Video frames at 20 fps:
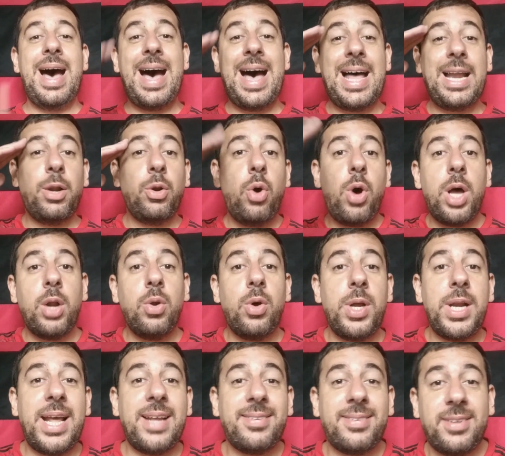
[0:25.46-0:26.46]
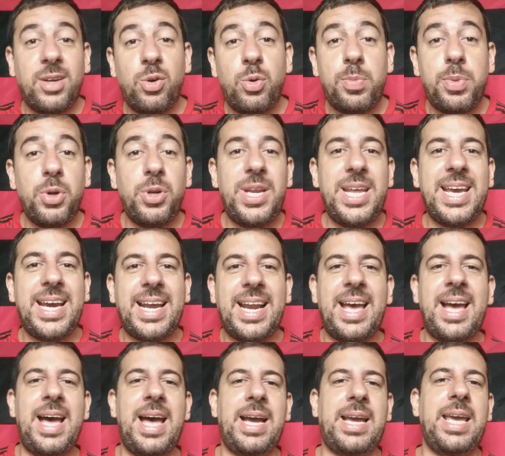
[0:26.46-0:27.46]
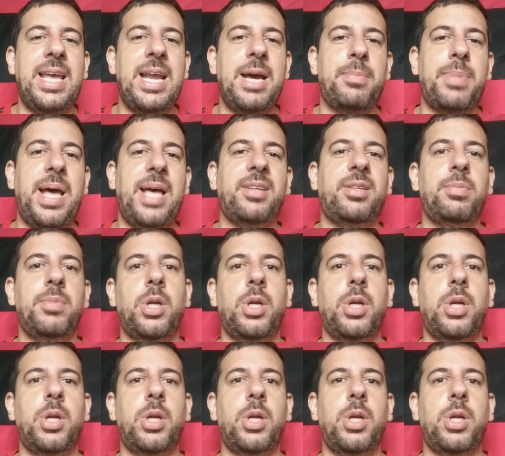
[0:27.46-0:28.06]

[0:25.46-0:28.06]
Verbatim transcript: Alô, alô, nação rubro-negra, aquele abraço.